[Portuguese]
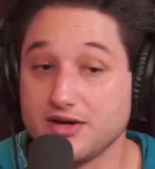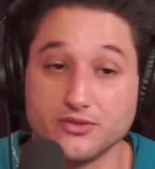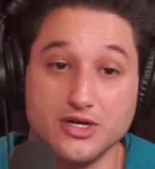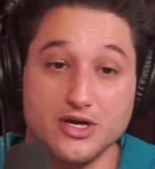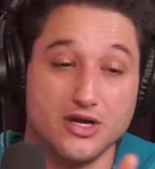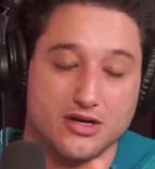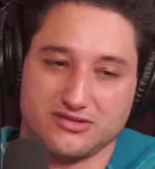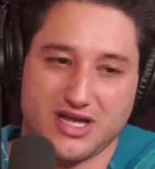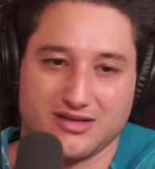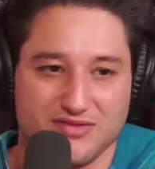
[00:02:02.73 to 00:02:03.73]
Ah, não,
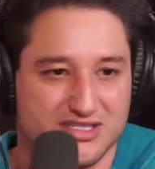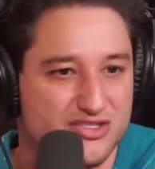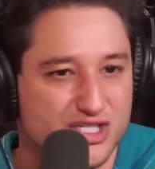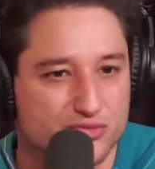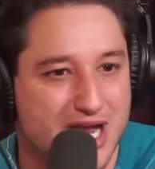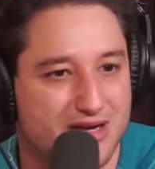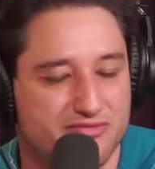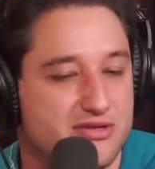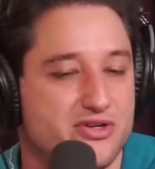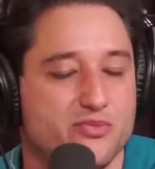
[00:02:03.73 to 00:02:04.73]
Tá, tava esses dias um cara
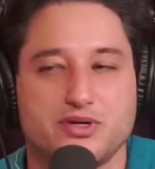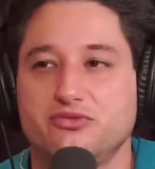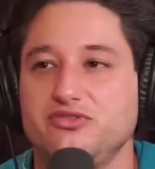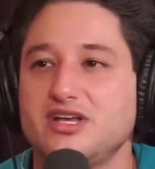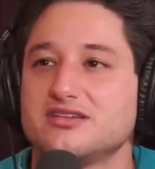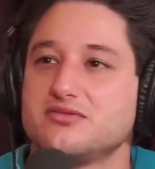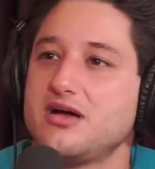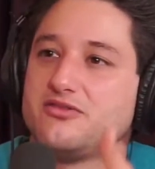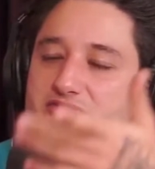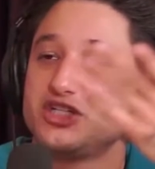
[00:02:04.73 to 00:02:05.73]
falando, não, porque eu vi a,
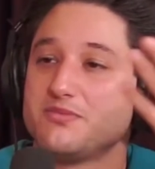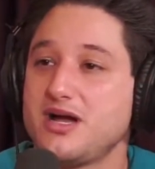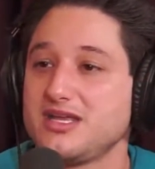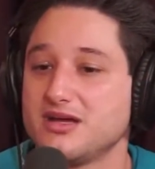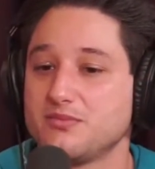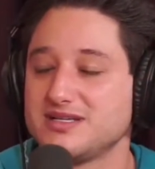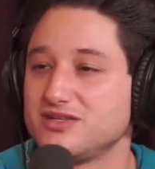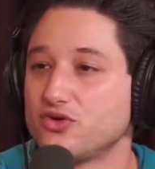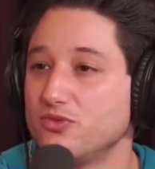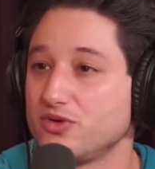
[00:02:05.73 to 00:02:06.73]
a Virgem Maria, mas
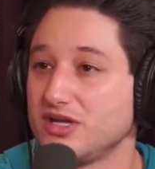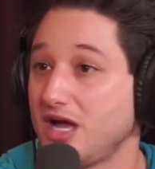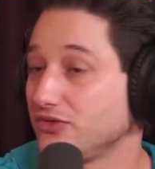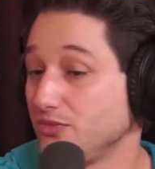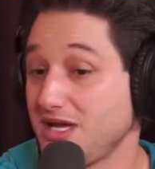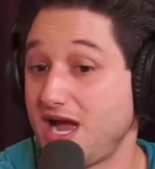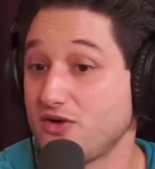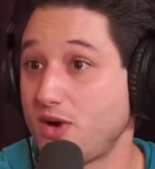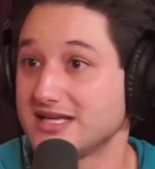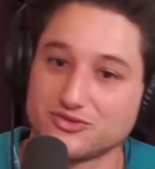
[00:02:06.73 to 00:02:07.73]
você tomou o quê? Ah, tomei a
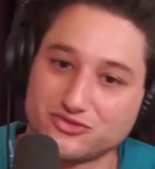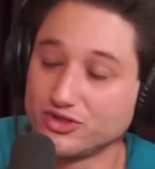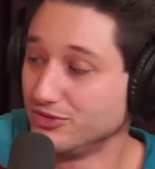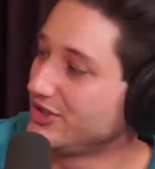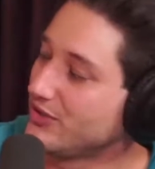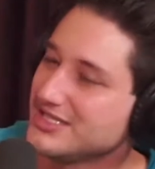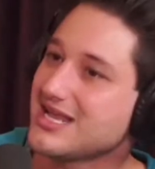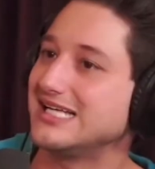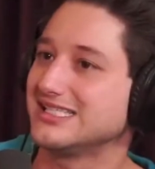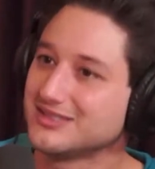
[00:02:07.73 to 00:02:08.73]
ayahuasca. Todo mundo deu
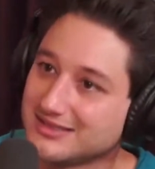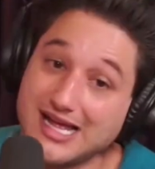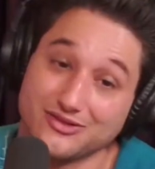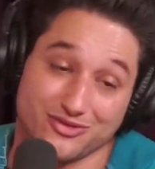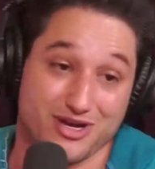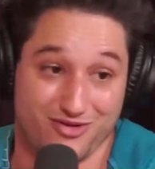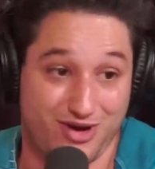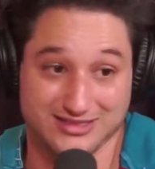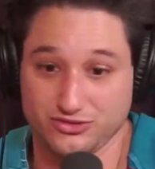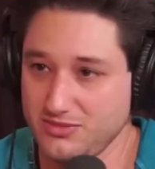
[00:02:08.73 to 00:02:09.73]
risada. Né? É, eu tomei a
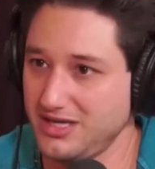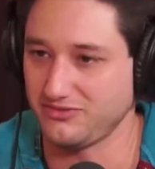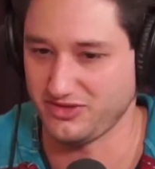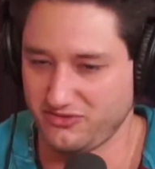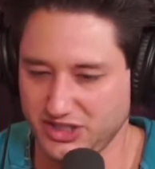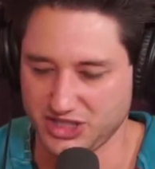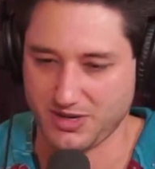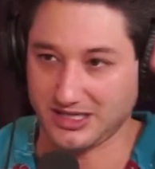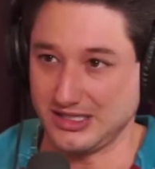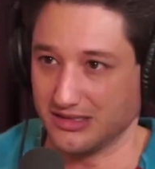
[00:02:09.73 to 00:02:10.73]
ayahuasca também, vi Virgem
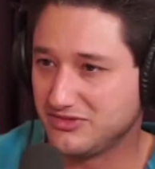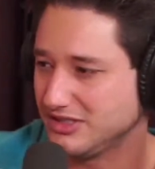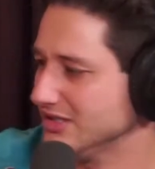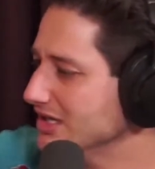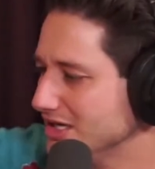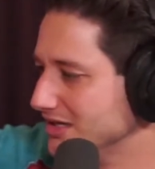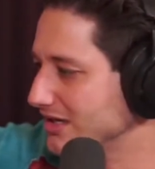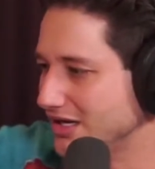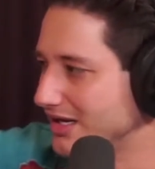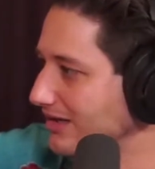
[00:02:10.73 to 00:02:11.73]
Maria, vi
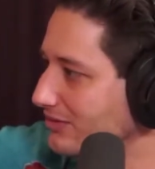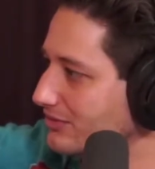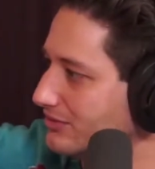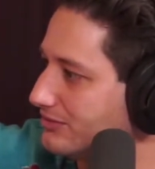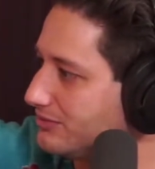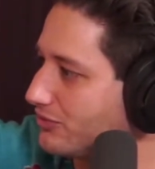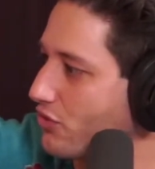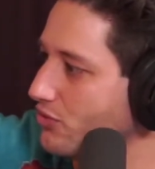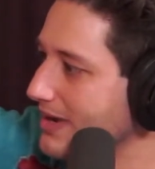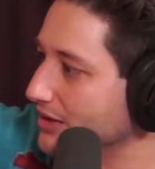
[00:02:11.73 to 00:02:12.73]
é, o
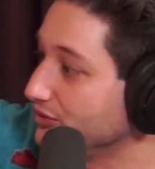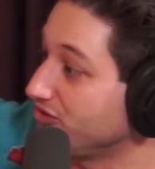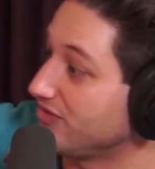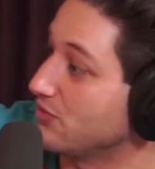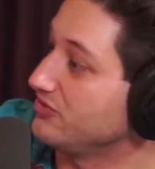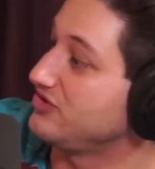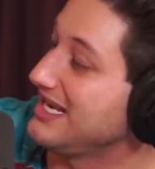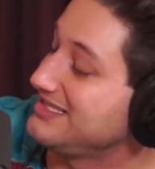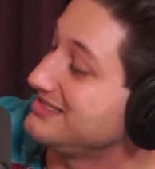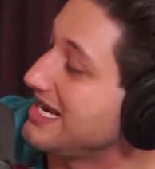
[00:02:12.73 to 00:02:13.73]
cogumelo, veio um
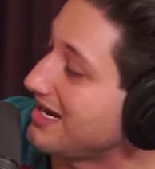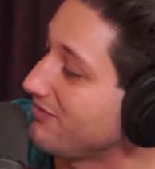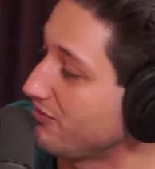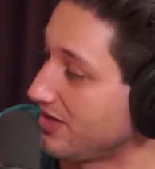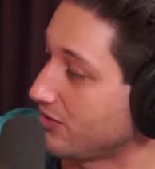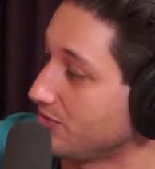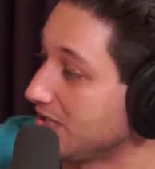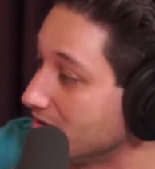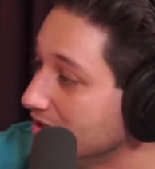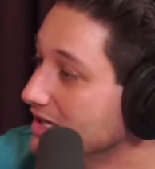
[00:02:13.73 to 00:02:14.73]
esse ser aqui veio falar
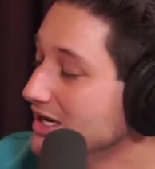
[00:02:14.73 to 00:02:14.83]
comigo.